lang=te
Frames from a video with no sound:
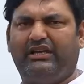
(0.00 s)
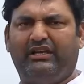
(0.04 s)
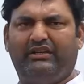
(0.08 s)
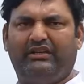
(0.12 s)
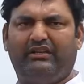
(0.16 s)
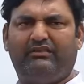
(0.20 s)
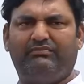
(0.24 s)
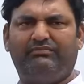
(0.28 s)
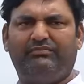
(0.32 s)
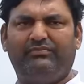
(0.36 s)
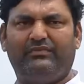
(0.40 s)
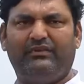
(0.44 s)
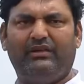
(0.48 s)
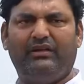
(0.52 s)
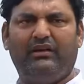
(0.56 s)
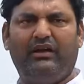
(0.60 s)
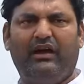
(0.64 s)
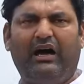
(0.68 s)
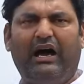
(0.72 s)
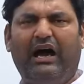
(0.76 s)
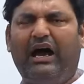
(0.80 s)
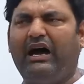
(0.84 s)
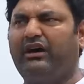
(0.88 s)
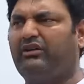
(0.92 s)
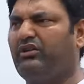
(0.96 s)
జరిగింది
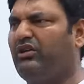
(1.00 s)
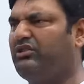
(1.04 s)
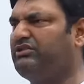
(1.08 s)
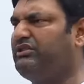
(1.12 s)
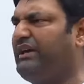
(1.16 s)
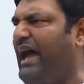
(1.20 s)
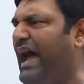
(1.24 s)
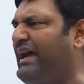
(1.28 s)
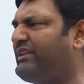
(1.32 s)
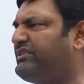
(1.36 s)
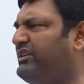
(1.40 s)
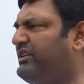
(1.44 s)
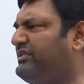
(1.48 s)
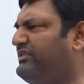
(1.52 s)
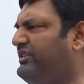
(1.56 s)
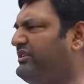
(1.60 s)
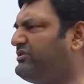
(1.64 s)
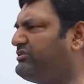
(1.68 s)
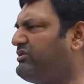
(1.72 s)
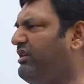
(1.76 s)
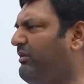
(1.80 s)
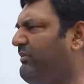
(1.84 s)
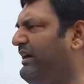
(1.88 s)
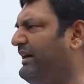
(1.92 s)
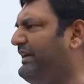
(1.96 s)
ఆ రోజు యాక్షన్
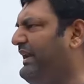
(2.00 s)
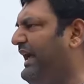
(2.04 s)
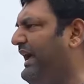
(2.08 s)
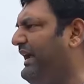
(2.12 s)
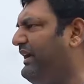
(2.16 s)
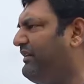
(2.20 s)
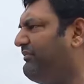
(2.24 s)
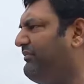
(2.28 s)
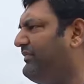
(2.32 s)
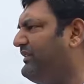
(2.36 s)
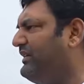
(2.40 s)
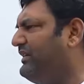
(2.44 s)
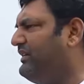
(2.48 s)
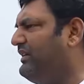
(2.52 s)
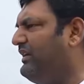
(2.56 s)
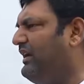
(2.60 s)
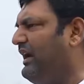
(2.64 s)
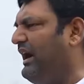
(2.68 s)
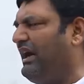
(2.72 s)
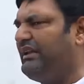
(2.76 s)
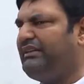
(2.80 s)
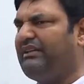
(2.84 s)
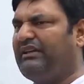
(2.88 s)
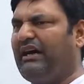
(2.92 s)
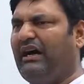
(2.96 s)
తీసుకోమంటే
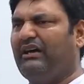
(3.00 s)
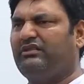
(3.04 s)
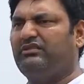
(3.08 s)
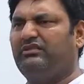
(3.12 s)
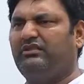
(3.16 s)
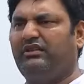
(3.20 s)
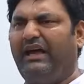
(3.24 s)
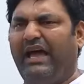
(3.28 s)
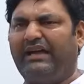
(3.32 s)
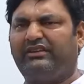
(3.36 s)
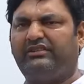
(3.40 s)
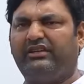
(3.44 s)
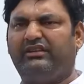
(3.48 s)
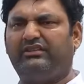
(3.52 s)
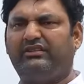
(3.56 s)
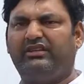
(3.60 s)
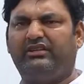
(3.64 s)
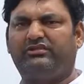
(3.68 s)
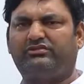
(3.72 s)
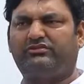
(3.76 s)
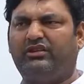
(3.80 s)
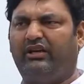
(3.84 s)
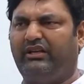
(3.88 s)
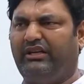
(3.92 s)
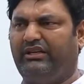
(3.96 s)
అధికారులు యాక్షన్
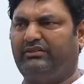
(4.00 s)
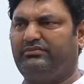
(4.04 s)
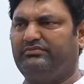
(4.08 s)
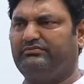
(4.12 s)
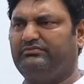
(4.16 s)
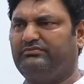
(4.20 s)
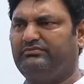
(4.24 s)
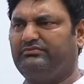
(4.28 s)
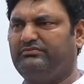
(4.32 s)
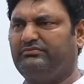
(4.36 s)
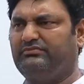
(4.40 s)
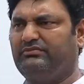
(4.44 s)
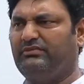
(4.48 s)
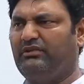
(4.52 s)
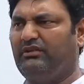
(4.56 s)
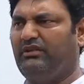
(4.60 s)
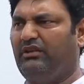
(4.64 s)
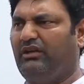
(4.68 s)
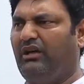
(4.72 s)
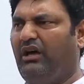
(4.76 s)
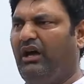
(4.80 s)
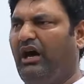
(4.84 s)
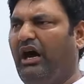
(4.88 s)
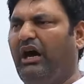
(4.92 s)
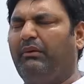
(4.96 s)
తీసుకోలేదు
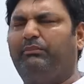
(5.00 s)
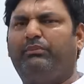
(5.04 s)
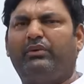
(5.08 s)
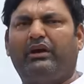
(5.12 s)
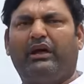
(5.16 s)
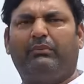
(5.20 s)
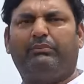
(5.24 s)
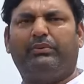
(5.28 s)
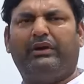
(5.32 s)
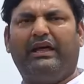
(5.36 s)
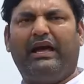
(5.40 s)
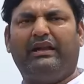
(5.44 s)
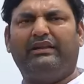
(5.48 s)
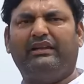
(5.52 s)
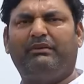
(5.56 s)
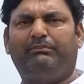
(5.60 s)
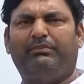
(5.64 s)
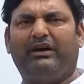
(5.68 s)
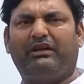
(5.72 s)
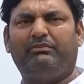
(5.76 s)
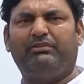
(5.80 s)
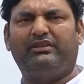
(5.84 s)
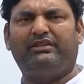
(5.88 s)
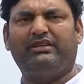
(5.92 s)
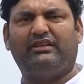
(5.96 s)
అప్పుడప్పుడే అన్ని
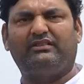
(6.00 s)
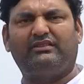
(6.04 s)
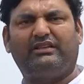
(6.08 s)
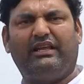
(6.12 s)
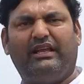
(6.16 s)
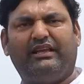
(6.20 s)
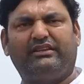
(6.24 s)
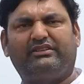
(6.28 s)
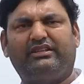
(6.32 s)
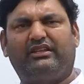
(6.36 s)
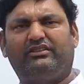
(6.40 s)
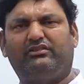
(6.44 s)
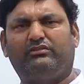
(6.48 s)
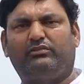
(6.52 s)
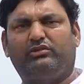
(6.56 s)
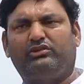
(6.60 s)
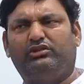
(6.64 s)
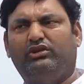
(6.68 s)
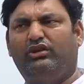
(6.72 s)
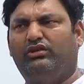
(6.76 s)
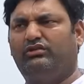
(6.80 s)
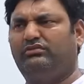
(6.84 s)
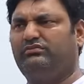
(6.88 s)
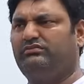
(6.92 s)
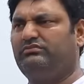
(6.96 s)
పర్మిషన్స్ ఎలక్షన్స్
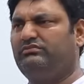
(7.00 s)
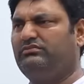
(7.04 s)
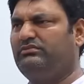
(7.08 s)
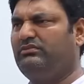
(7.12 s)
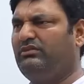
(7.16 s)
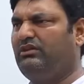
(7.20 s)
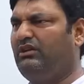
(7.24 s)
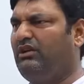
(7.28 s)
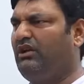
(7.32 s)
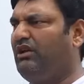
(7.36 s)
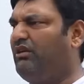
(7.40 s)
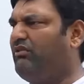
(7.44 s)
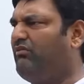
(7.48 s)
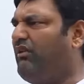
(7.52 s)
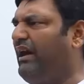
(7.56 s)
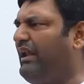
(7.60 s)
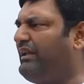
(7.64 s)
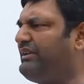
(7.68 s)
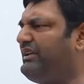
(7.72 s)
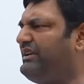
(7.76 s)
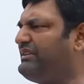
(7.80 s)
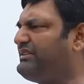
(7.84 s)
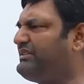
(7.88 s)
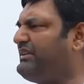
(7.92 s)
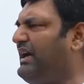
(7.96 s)
ముందు
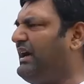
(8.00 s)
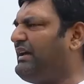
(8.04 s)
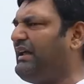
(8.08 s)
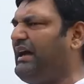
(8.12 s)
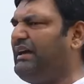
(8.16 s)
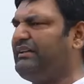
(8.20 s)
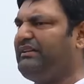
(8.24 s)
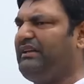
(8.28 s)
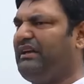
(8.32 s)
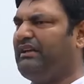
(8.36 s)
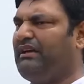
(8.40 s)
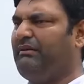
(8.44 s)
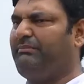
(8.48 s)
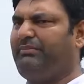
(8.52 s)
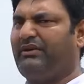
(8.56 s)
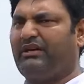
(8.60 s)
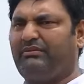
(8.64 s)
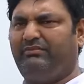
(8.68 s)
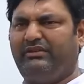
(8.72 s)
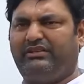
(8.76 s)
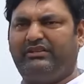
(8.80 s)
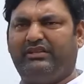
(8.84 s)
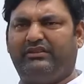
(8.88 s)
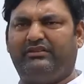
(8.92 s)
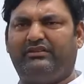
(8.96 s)
వాళ్ళకి ఇష్టారాజ్యంగా
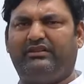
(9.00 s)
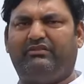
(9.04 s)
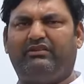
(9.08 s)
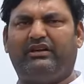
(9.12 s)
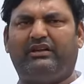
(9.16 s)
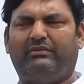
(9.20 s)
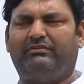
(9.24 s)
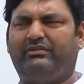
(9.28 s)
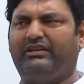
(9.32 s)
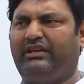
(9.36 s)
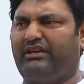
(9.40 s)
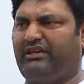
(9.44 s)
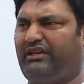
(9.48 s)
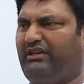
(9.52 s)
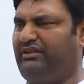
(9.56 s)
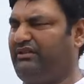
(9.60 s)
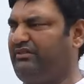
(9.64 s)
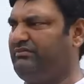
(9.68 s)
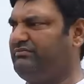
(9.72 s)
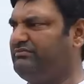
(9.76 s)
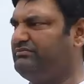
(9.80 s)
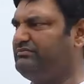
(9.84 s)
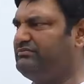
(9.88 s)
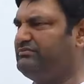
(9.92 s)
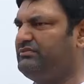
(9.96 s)
పర్మిషన్స్ ఇవ్వడం
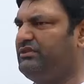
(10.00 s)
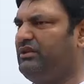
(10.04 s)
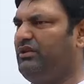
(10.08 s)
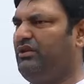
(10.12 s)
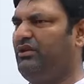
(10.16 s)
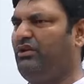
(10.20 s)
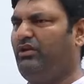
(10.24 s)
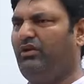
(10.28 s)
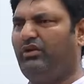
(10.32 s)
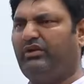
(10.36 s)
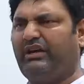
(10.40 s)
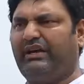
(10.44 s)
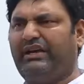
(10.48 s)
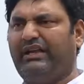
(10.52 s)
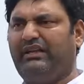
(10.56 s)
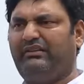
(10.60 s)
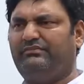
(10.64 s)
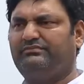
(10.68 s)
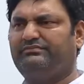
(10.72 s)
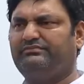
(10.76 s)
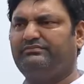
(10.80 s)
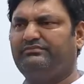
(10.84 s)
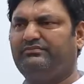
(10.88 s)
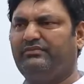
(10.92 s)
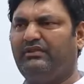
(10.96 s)
జరిగింది ఒకటి
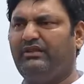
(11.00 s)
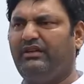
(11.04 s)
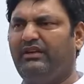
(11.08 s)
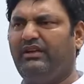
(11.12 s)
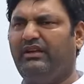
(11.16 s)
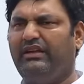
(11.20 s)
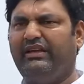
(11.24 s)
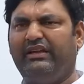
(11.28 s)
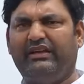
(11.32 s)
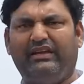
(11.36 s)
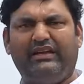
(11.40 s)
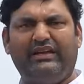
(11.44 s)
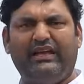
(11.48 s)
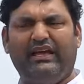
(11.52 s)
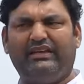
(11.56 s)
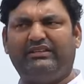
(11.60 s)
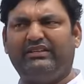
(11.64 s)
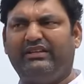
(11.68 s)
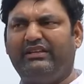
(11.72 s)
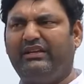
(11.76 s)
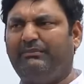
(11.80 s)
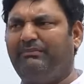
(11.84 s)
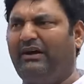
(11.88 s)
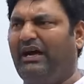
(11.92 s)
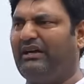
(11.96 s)

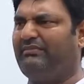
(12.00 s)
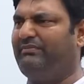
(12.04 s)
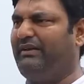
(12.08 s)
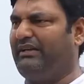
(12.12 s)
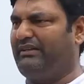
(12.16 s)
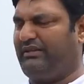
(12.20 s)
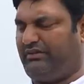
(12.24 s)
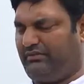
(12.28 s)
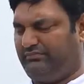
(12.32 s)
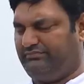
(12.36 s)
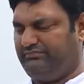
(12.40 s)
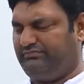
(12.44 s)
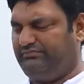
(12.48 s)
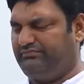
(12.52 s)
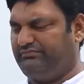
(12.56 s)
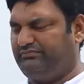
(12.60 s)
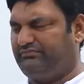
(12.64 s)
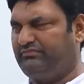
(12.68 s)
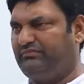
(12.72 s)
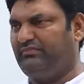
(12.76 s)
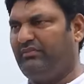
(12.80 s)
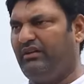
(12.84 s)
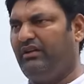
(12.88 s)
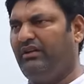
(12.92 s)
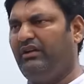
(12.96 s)
ఇరిగేషన్ డిపార్ట్మెంట్
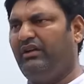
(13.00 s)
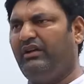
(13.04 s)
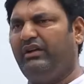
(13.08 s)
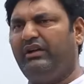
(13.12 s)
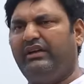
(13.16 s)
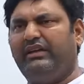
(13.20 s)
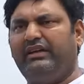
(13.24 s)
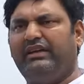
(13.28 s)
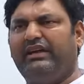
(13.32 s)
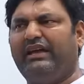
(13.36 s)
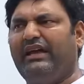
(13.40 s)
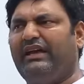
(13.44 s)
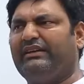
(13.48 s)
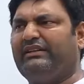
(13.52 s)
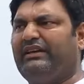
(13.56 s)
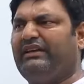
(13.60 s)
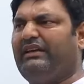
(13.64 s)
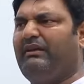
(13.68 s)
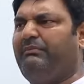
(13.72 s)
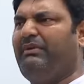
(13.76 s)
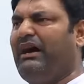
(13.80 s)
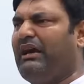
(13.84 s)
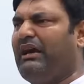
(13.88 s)
ఇరిగేషన్